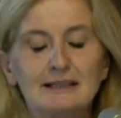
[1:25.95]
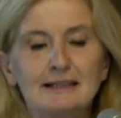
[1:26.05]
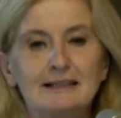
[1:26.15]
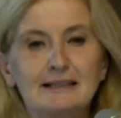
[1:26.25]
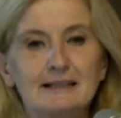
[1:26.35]

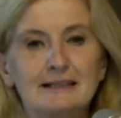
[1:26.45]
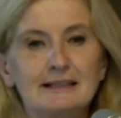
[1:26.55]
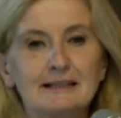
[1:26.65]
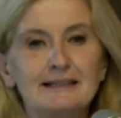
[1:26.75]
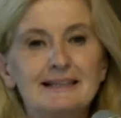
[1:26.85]

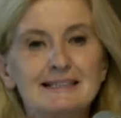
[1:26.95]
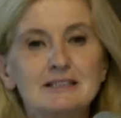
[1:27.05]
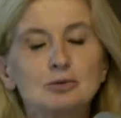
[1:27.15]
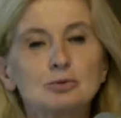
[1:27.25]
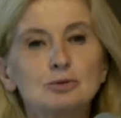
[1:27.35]
Eh,
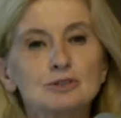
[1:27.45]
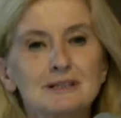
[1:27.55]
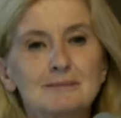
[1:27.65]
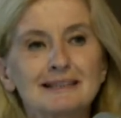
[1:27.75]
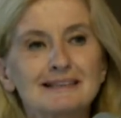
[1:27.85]
innanzitutto
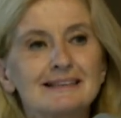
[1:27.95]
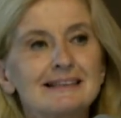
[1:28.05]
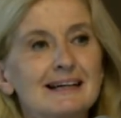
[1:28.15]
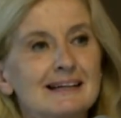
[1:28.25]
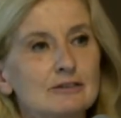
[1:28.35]

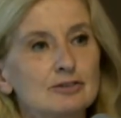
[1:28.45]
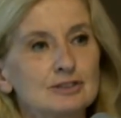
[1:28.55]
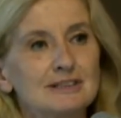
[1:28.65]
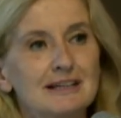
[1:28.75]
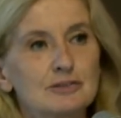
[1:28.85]
stamattina credo
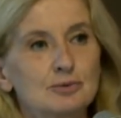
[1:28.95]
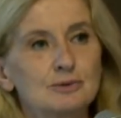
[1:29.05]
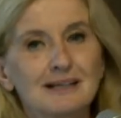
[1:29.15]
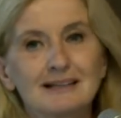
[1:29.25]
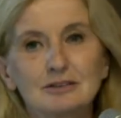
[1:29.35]
sia
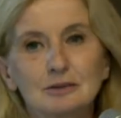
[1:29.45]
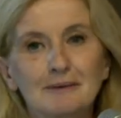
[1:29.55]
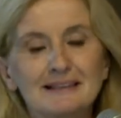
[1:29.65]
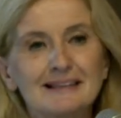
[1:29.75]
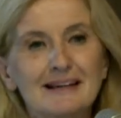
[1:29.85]
risultato in
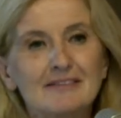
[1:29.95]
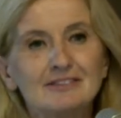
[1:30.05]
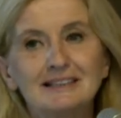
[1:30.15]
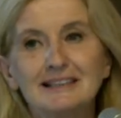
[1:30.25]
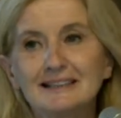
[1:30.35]
maniera
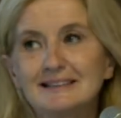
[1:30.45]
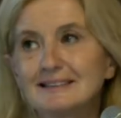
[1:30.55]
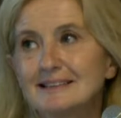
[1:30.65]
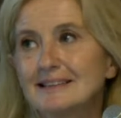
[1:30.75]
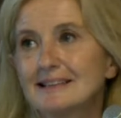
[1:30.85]

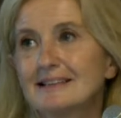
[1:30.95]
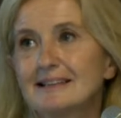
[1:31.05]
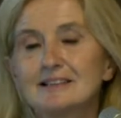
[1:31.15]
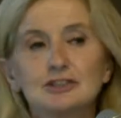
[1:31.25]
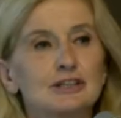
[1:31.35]
evidente
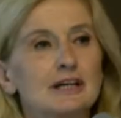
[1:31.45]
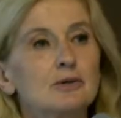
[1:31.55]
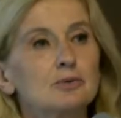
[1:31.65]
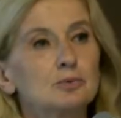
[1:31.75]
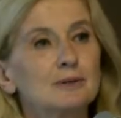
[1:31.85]
che
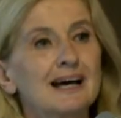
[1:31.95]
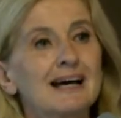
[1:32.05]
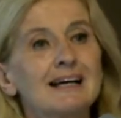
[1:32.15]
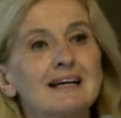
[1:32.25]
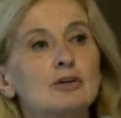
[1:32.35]
c'è
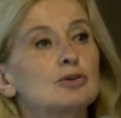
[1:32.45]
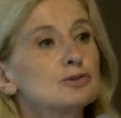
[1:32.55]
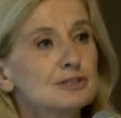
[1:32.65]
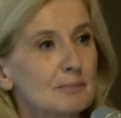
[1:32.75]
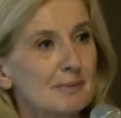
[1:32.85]
una
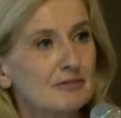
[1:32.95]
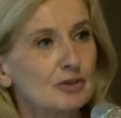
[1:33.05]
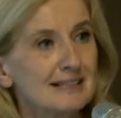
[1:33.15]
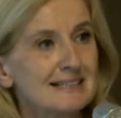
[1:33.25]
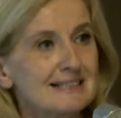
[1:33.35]

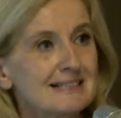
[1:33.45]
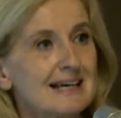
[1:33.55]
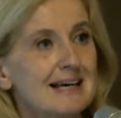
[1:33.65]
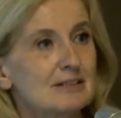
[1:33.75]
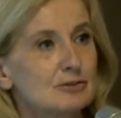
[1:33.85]

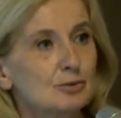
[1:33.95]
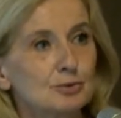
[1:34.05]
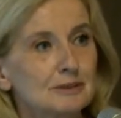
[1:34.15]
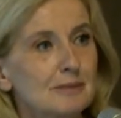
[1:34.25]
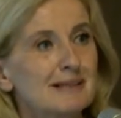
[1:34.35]
consapevolezza
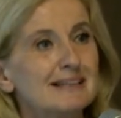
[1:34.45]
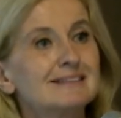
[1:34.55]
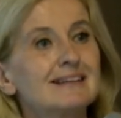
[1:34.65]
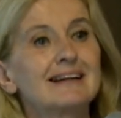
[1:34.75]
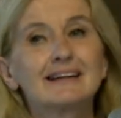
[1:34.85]

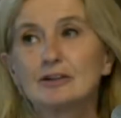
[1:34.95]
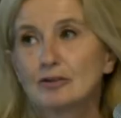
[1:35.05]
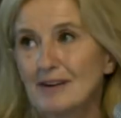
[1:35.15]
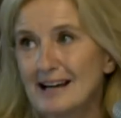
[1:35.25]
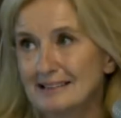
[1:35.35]
assolutamente
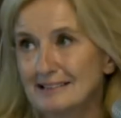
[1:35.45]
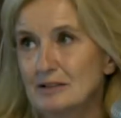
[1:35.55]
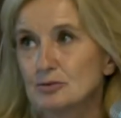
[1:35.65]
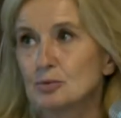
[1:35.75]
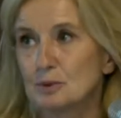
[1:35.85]

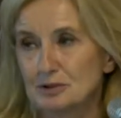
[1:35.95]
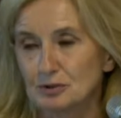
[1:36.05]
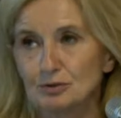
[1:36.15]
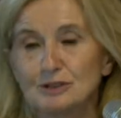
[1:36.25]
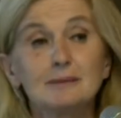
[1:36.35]
rinnovata su
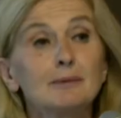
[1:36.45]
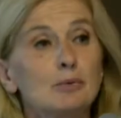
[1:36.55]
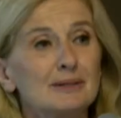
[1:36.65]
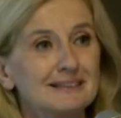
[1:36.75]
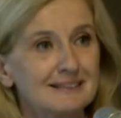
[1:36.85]
questo tema,
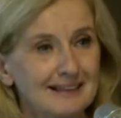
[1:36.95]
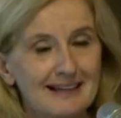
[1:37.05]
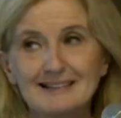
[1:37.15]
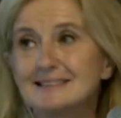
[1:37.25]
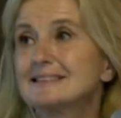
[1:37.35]
un
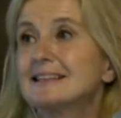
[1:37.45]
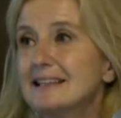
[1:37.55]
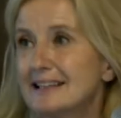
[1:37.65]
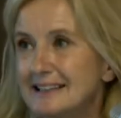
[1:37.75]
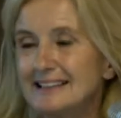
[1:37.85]

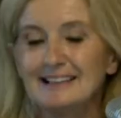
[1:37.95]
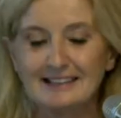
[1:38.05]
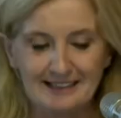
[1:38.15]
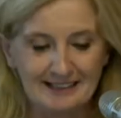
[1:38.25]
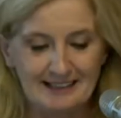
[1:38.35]
interesse e
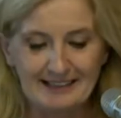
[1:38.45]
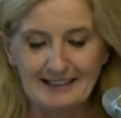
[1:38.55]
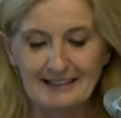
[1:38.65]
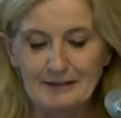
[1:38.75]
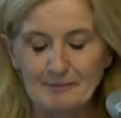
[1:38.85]

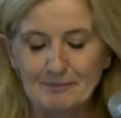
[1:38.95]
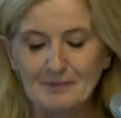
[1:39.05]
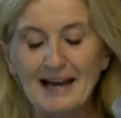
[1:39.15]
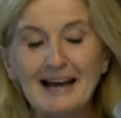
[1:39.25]
ehm,